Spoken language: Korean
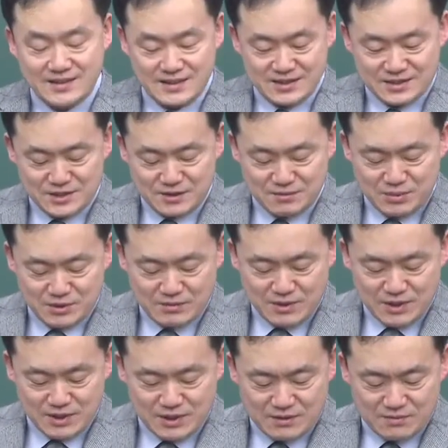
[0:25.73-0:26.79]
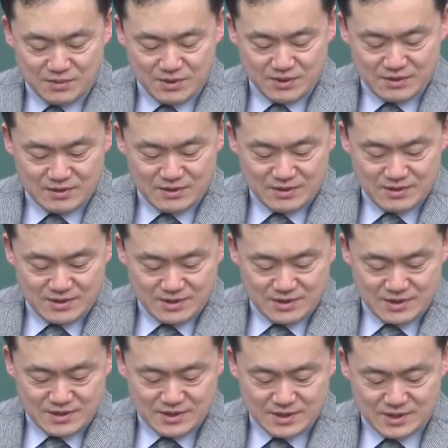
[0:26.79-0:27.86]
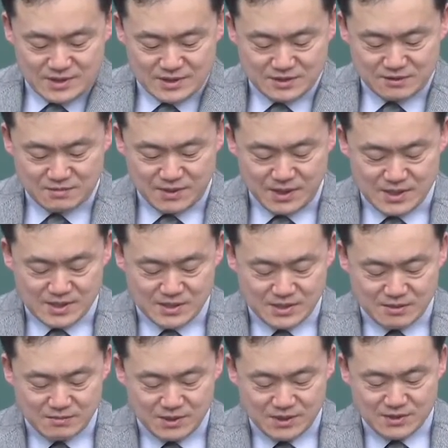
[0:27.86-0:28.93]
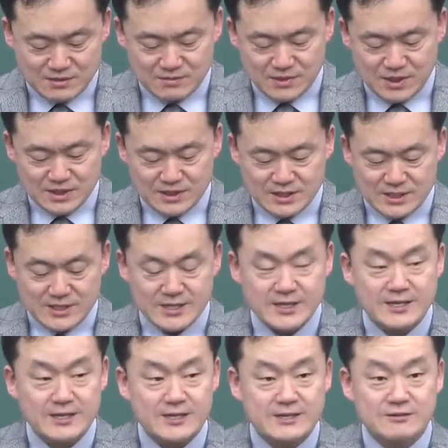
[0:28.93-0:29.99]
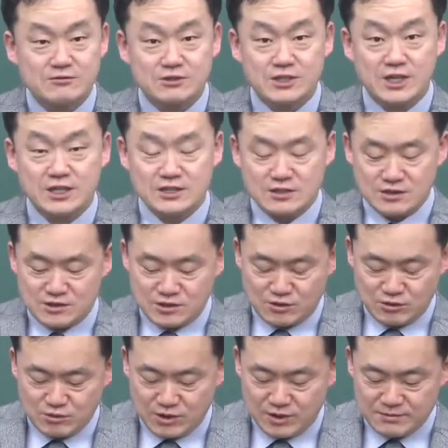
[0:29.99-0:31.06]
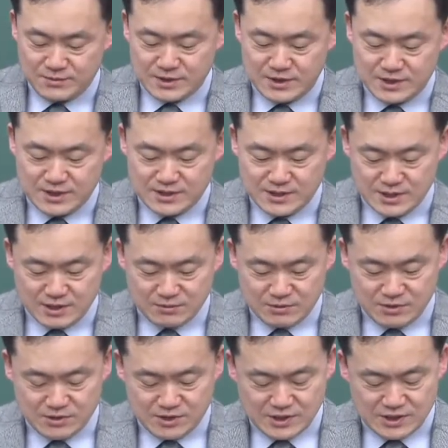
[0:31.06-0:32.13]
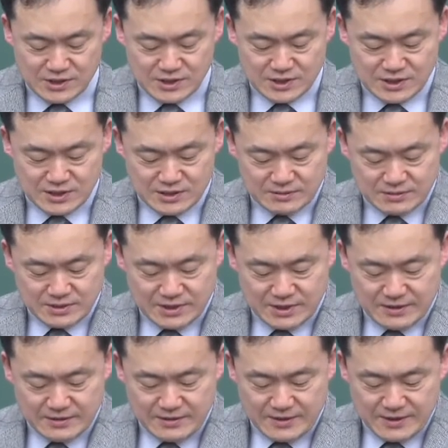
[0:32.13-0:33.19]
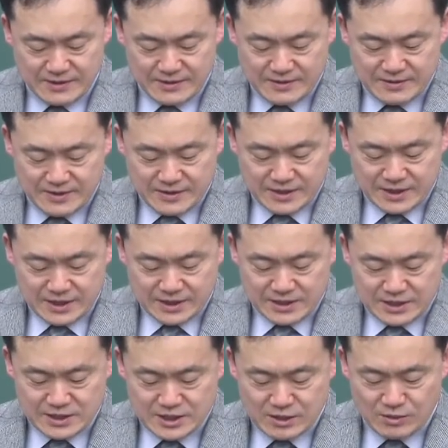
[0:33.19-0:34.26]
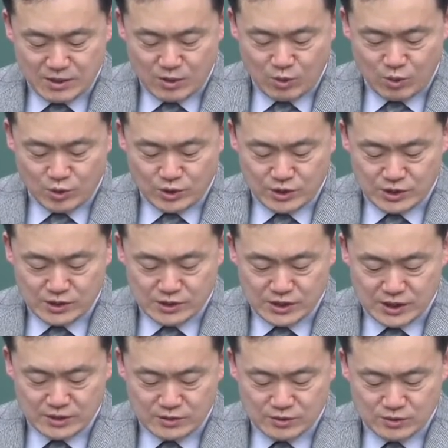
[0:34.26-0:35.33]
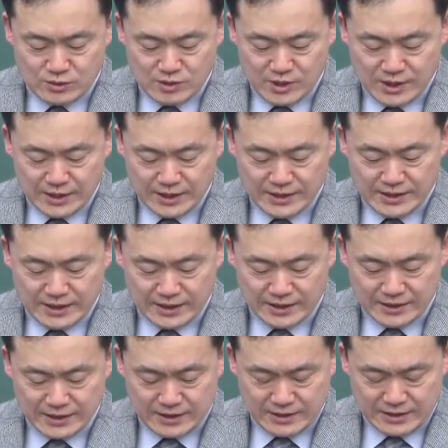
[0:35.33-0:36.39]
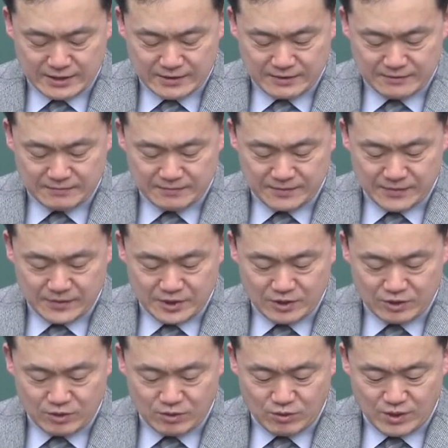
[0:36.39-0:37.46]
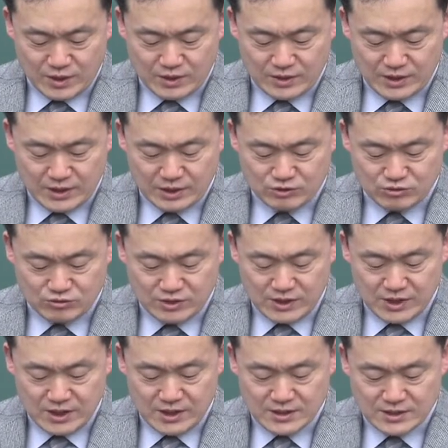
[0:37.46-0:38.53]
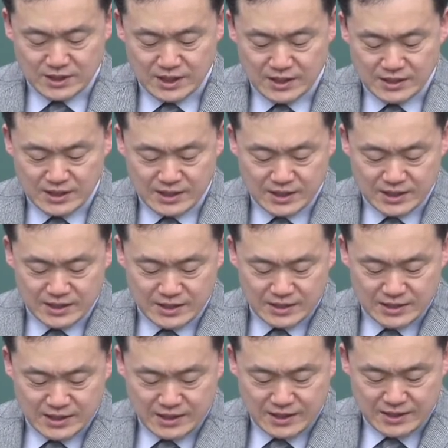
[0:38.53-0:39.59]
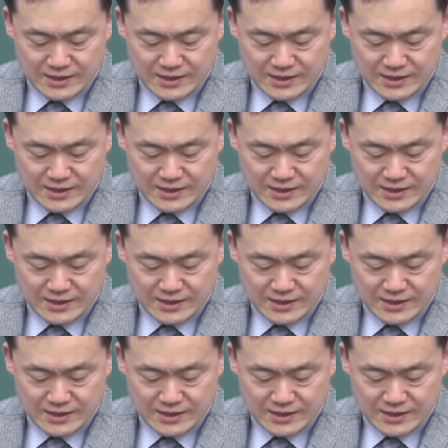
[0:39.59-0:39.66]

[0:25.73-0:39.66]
10편 101편 1절에서 8절 말씀까지 우리 한 절씩 교독합니다. 제가 먼저 1절 읽습니다. 내가 인자와 공의를 찬송하겠나이다. 여호와여 내가 주께 찬양하리이다.